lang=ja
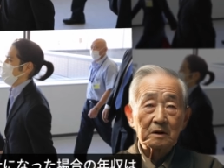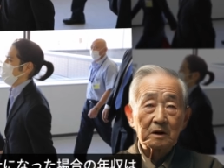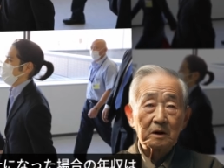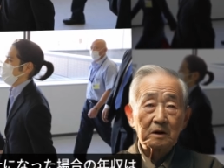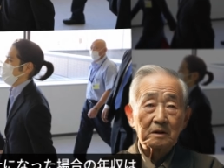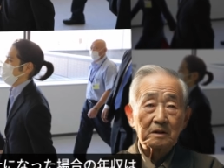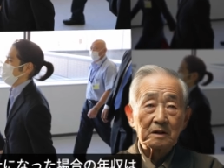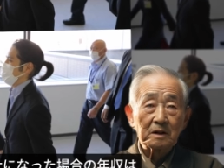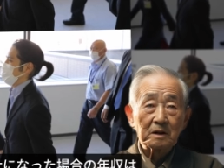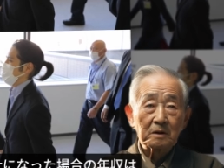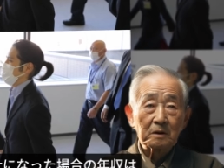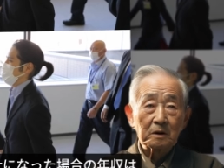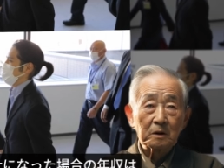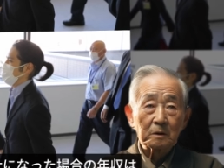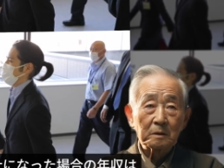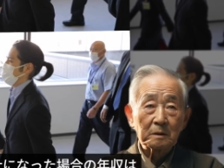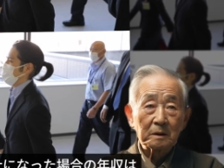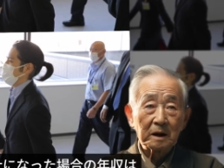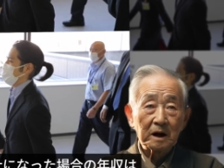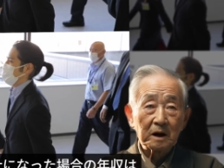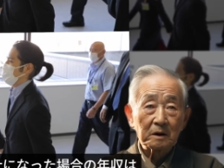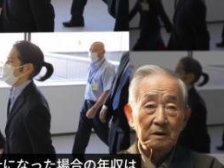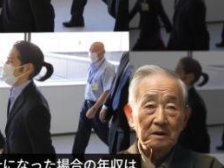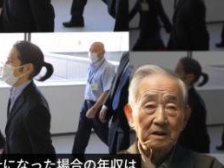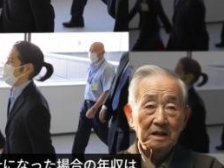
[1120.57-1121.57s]
同州の
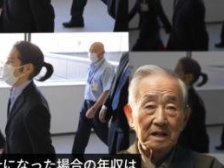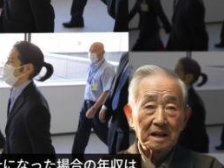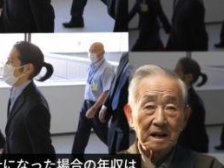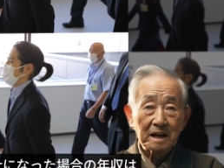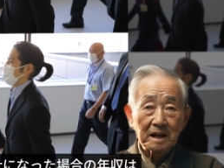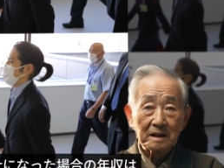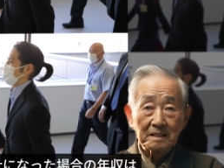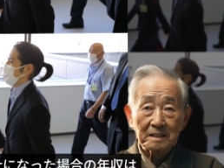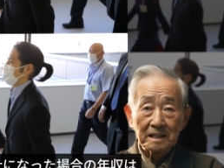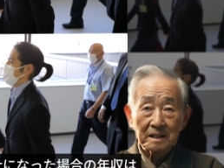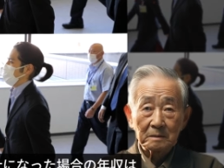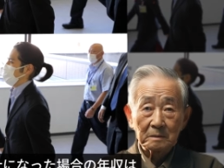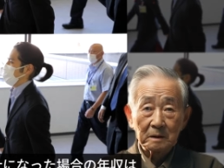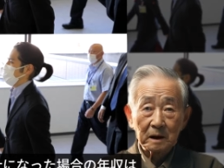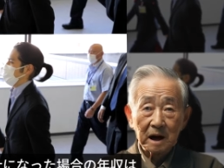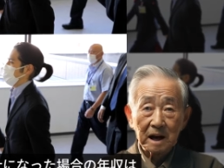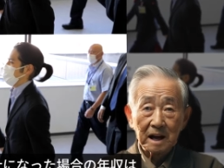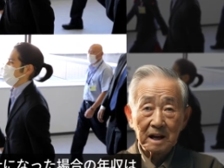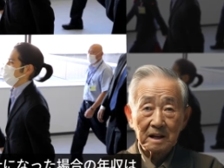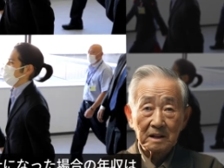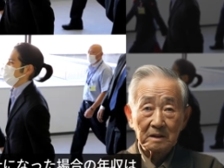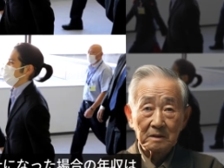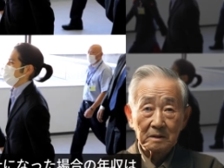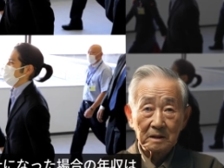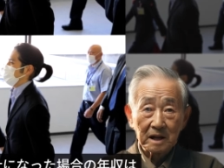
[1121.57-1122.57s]
弁護士になった場
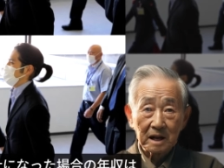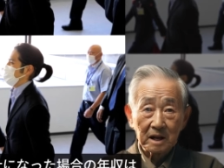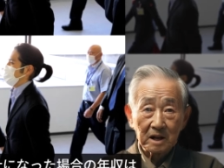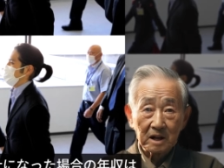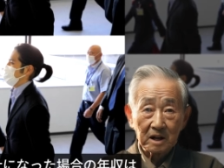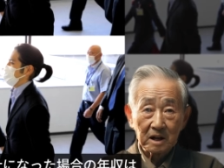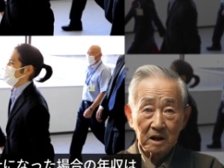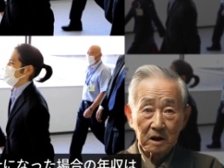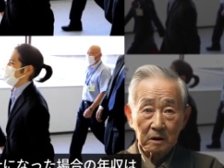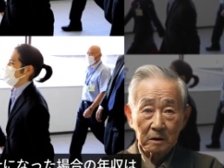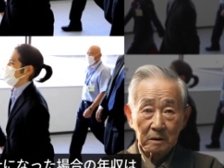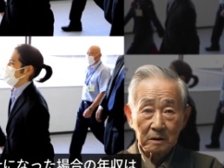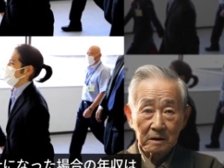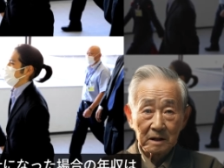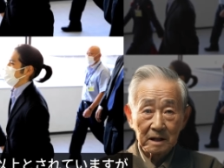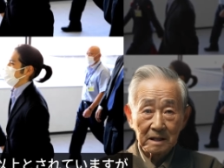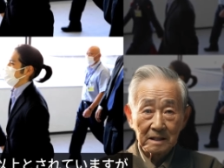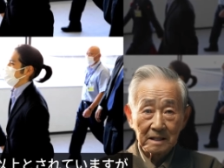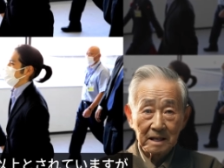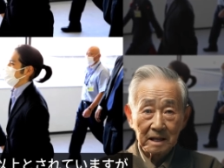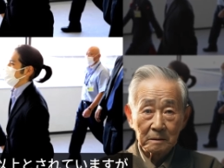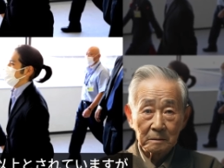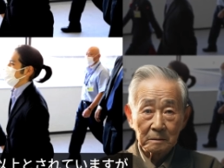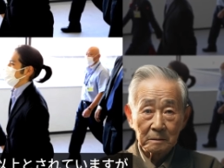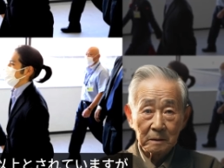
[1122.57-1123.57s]
合の年収は
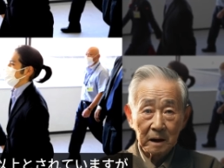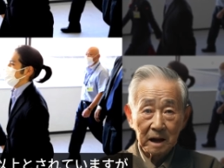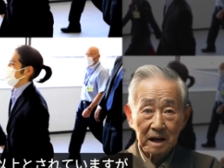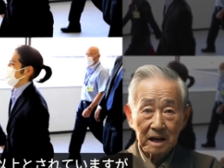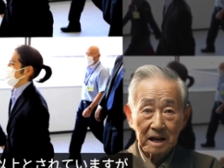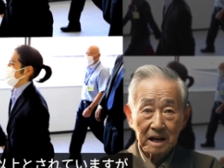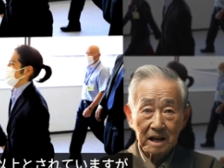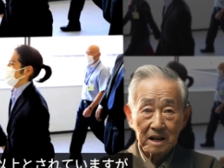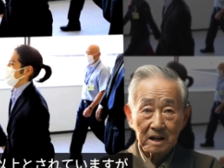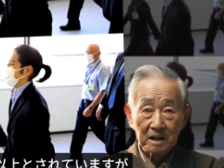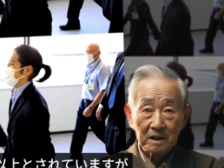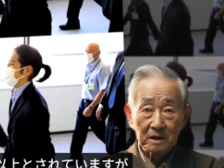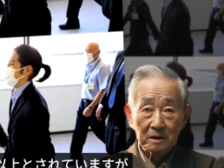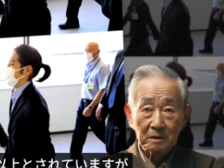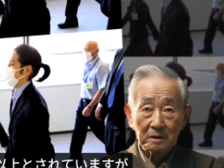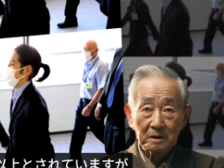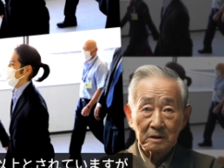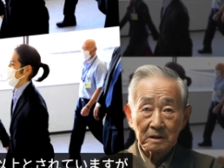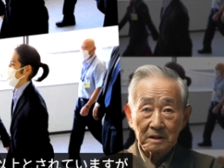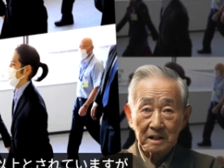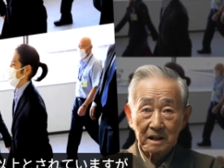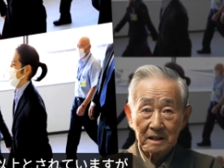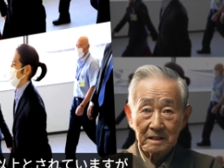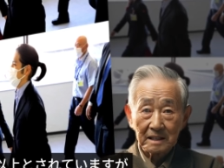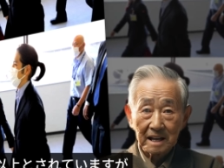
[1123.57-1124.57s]
2000万円以上
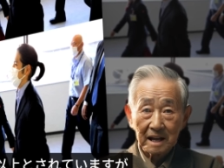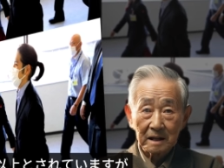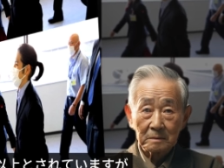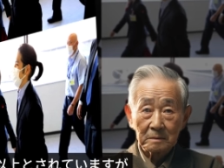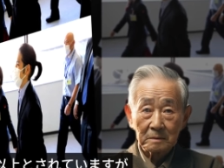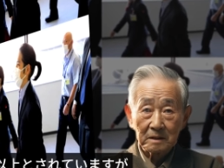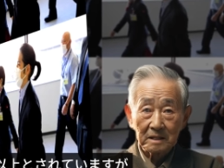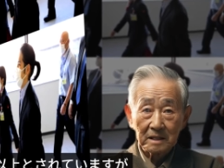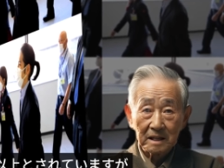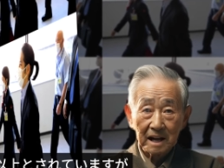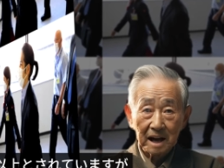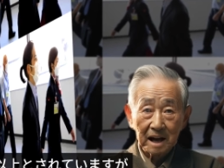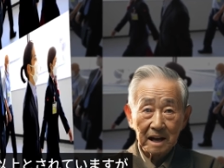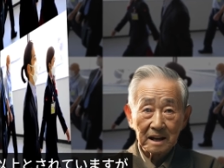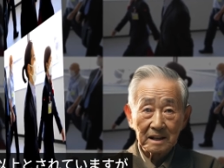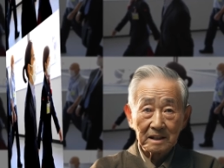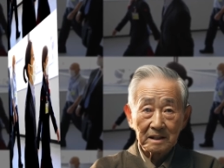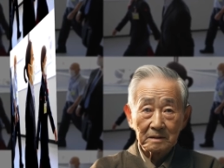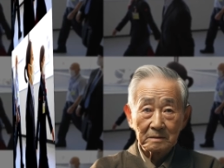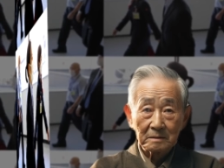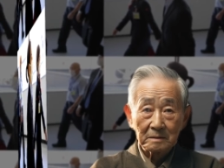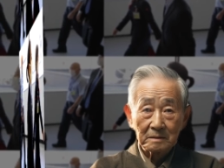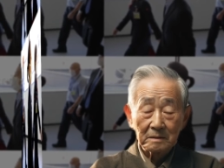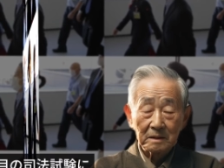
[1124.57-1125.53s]
とされていますが、